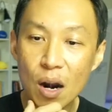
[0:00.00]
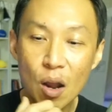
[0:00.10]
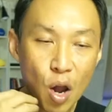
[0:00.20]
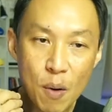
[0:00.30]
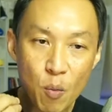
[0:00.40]
แล้ว
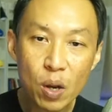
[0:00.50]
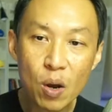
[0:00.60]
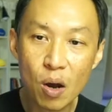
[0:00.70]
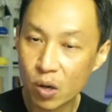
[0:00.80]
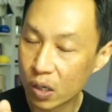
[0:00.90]
เราค่อยมาวิ
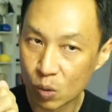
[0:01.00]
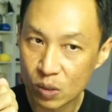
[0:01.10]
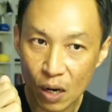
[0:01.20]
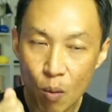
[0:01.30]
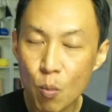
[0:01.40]
เคราะห์โดยดู
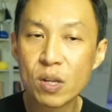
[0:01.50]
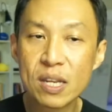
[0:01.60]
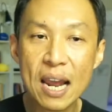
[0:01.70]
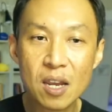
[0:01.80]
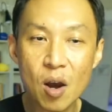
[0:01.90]
จากข้อมูล
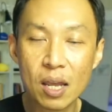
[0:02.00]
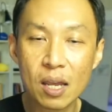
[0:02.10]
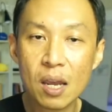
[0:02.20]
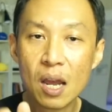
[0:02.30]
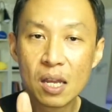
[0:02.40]
แยก
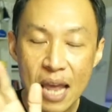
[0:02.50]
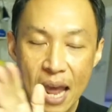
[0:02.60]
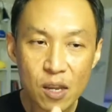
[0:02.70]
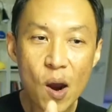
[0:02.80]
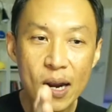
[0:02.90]

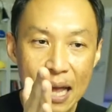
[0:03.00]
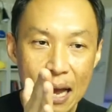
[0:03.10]
ย่อย